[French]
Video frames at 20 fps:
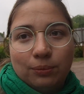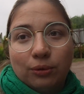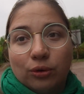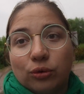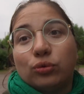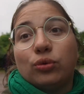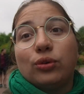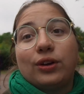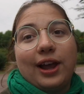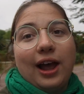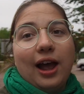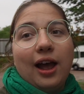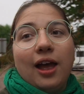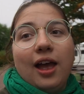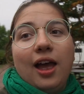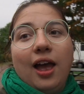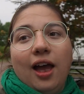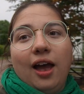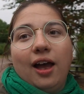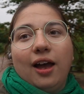Mais en tout cas,
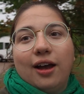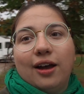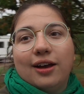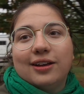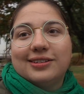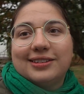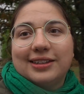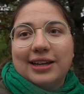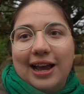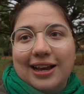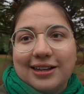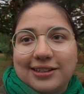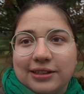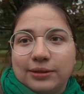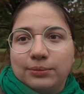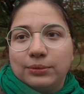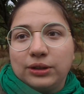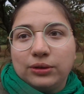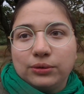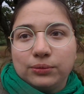euh, c'est
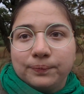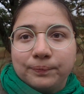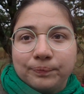assez mignon.